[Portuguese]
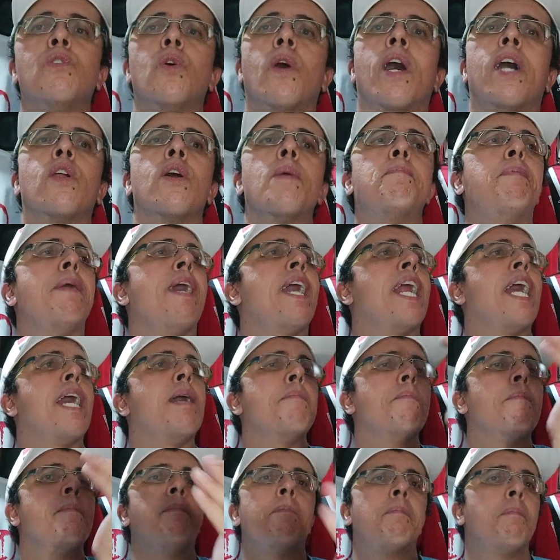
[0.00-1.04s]
Jogador
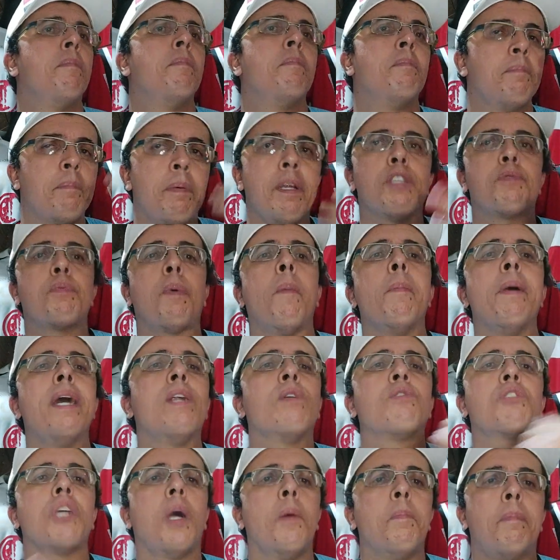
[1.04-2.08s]
pereba, principalmente
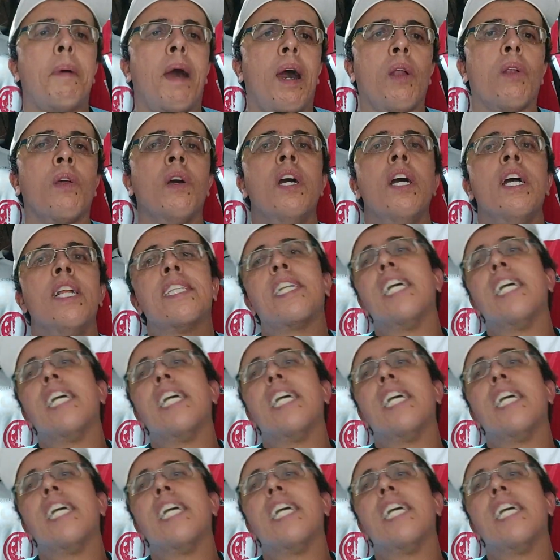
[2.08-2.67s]
no São Paulo.